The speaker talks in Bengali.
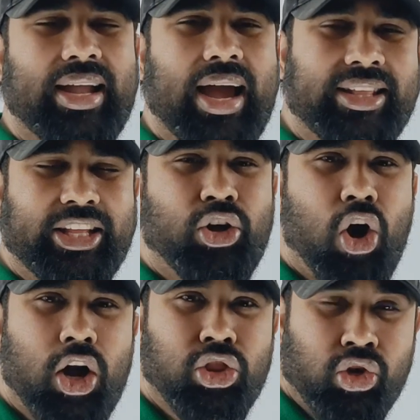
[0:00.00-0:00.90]
গাণিতিক
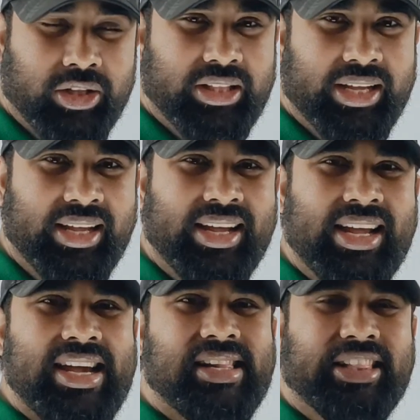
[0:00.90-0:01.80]
অর্থনীতি
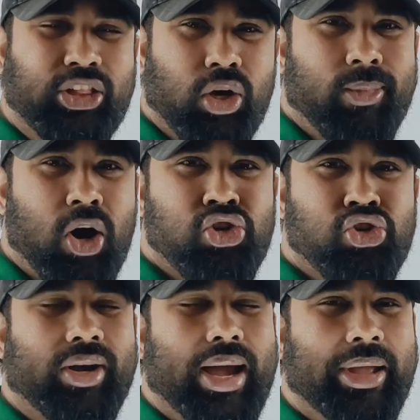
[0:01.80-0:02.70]
দ্বিতীয়
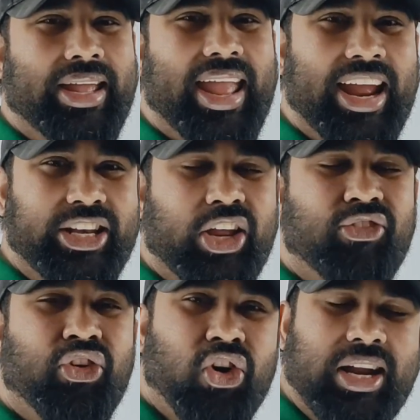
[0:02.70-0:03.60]
বর্ষ নামে একটি
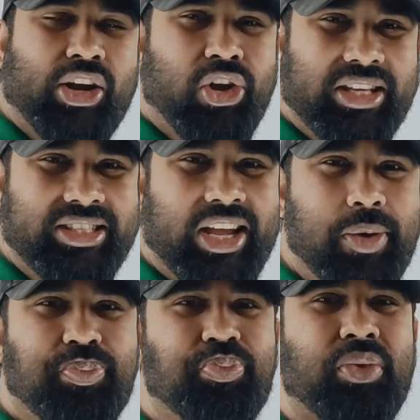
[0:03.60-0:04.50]
ফোল্ডার রয়েছে
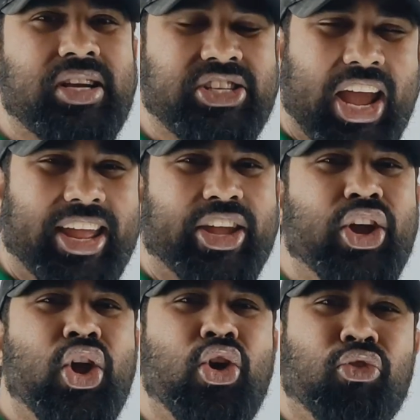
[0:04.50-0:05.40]
সেই
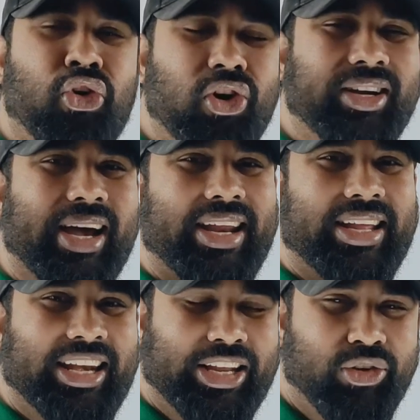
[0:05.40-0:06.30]

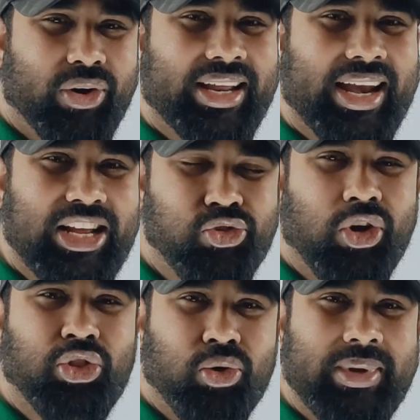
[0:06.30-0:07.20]
ফোল্ডারে ক্লিক করে
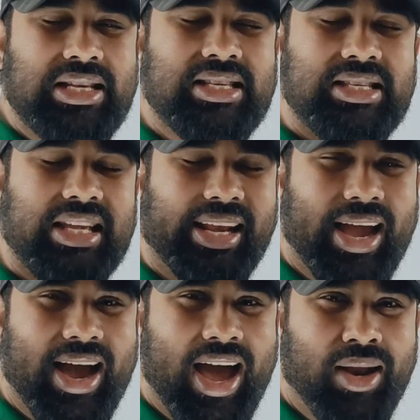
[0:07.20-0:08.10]
ক্লাসগুলো তুমি
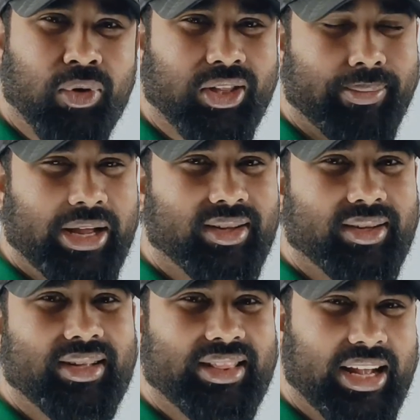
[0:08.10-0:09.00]
সিরিয়াল মোতাবেক
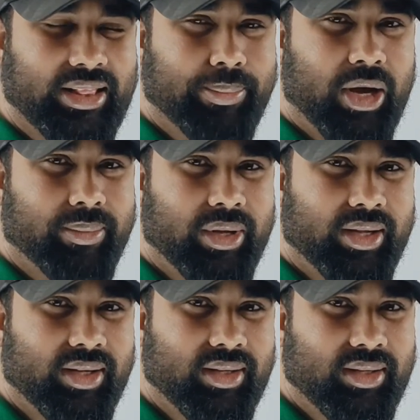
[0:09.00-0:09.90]
দেখতে পারবে